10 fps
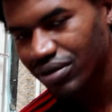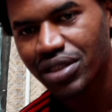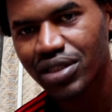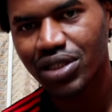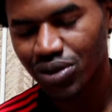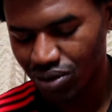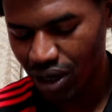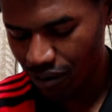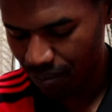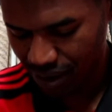tá
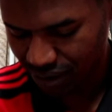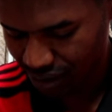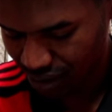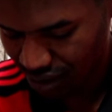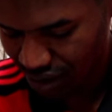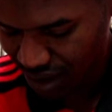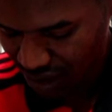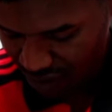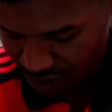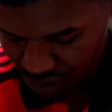sensacional, passa.
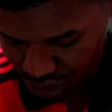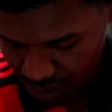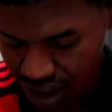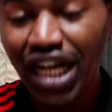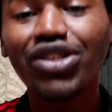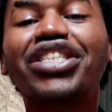Muito obrigado,